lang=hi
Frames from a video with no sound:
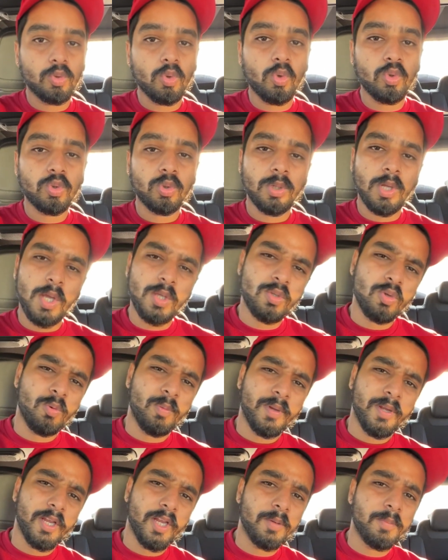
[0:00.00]
दो सौ ढाई सौ
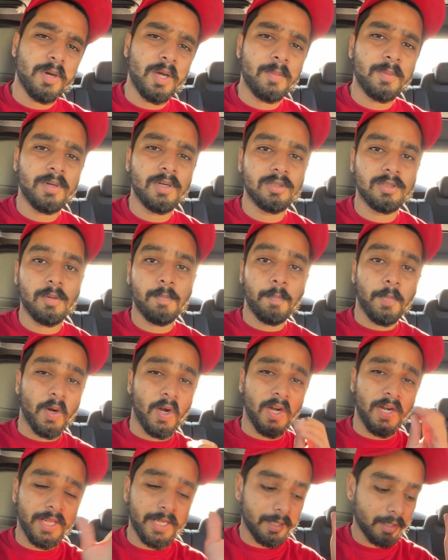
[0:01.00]
रुपये एक बार में खर्चा
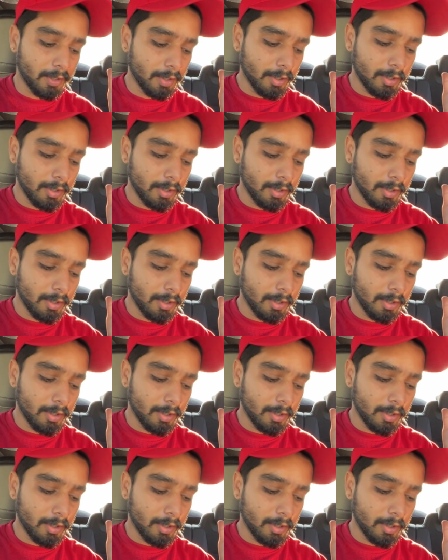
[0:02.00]
पर डे